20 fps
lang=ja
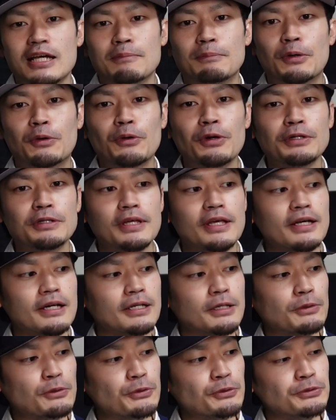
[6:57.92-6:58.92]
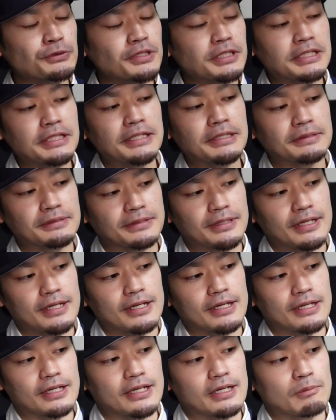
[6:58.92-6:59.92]
まあ、これは定価で購入できなく
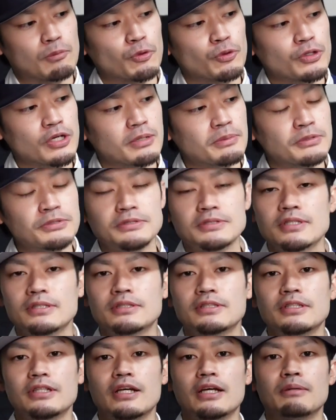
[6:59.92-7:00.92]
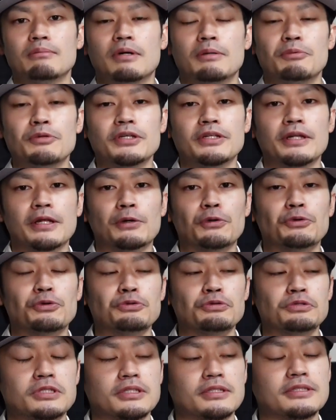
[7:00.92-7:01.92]
て、えー、モノ株を使ってね、まあ、プレで購
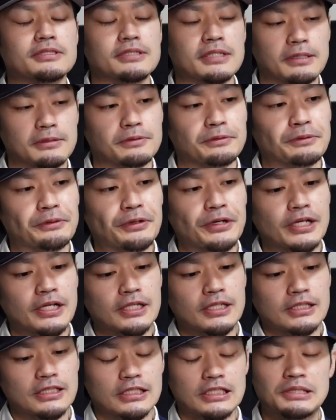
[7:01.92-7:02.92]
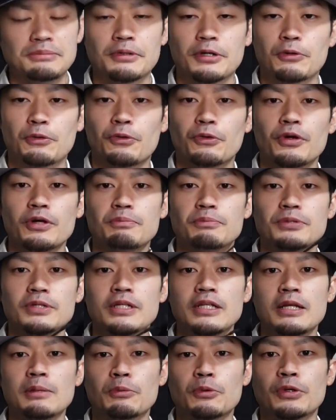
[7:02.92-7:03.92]
たんですけど、今これ
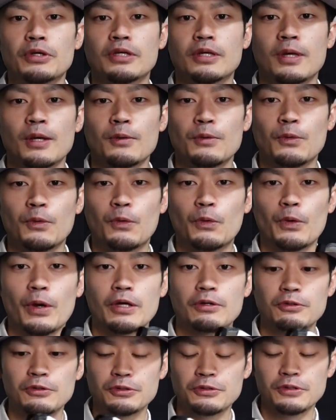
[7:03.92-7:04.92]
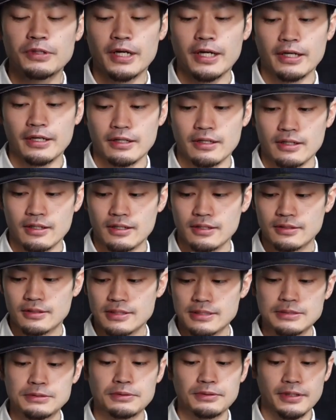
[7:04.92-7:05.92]
プレネもね、結構えぐいぐらい上がっ
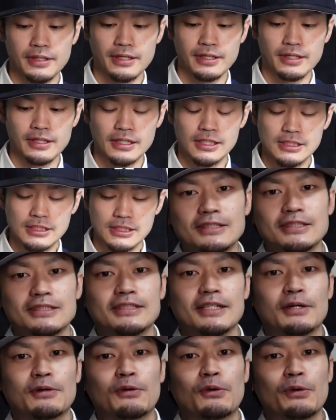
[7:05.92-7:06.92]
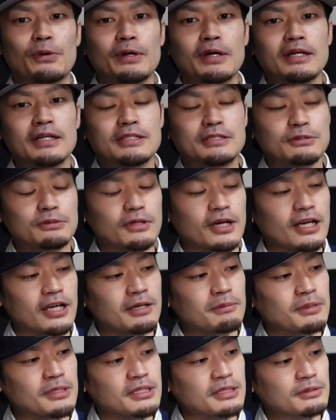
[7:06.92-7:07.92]
てるので、いや、これはね、ちょっと
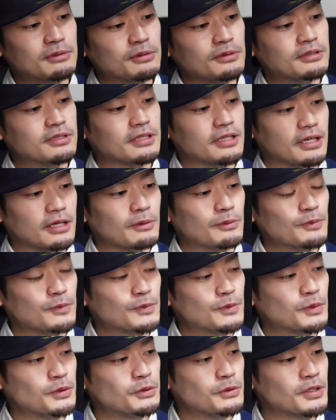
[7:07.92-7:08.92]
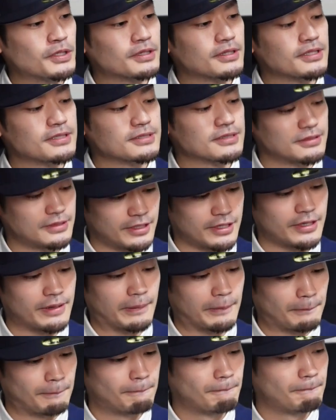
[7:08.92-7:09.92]
早めに言っといてね、本当に良かったっすね。
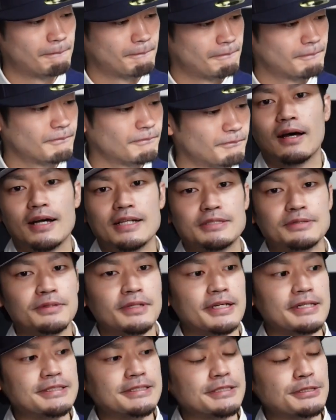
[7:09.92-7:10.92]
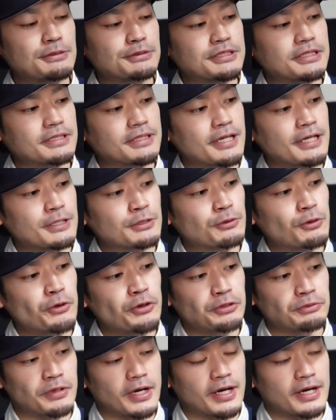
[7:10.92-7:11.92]
はい、そんな感じでこちら第
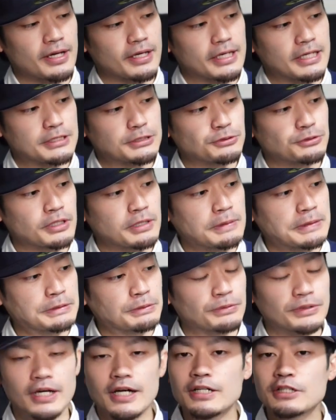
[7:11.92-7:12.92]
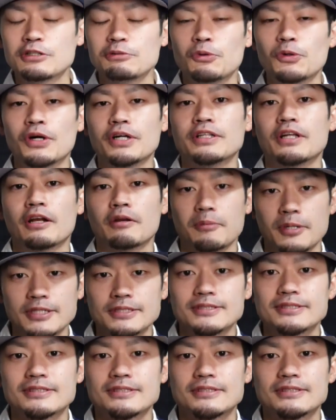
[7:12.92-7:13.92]
5位は、えー、ジョーダン1のダークモカになりま
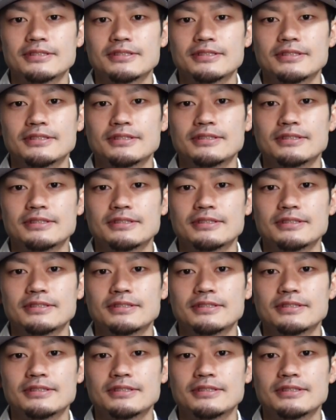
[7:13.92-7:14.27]
す。